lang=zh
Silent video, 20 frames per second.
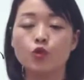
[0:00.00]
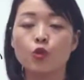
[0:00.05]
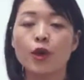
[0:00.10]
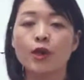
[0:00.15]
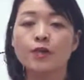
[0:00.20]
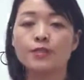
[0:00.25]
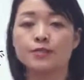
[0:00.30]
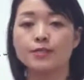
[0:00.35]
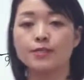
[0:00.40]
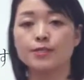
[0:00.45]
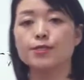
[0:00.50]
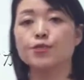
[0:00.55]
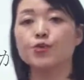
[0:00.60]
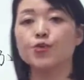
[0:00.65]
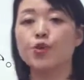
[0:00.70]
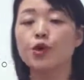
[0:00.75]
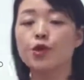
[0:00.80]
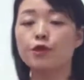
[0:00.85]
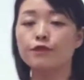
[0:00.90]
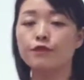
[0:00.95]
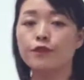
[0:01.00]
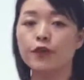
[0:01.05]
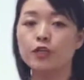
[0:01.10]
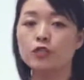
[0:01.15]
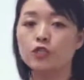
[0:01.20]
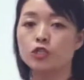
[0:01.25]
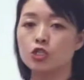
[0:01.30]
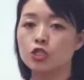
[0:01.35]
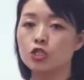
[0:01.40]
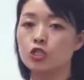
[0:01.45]
对，几月
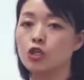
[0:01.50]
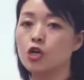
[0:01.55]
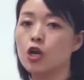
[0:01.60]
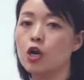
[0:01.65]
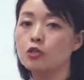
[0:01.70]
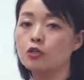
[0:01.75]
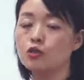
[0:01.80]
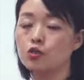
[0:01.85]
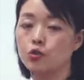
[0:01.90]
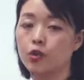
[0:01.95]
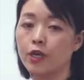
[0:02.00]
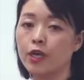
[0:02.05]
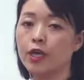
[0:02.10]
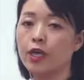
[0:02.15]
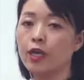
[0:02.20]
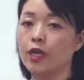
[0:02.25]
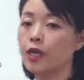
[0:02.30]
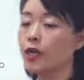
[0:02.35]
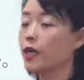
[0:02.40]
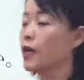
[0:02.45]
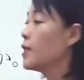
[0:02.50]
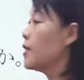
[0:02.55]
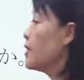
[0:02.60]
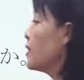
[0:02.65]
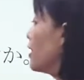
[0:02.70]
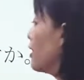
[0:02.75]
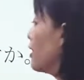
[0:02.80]
份是最